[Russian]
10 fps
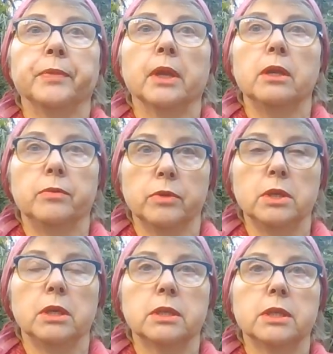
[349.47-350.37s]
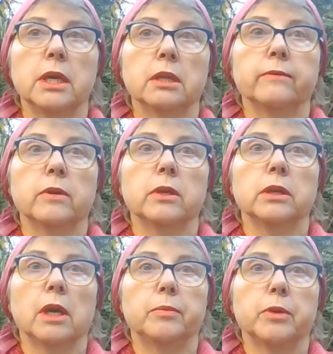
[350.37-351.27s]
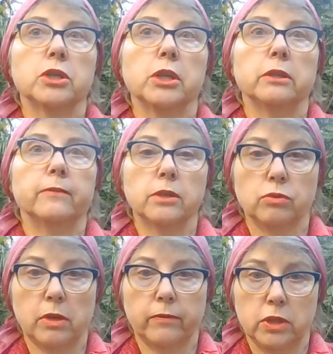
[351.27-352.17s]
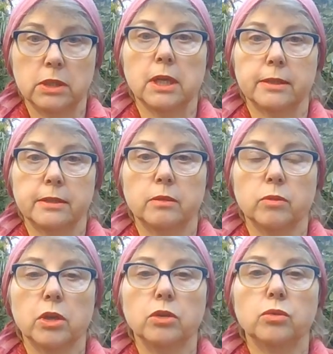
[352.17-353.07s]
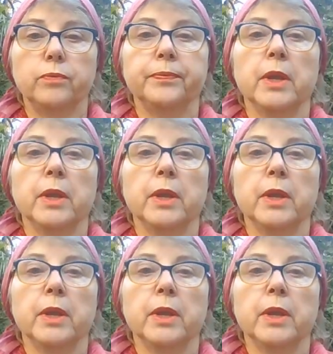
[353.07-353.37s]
и из-за этого я прошла два суда в 2016 году,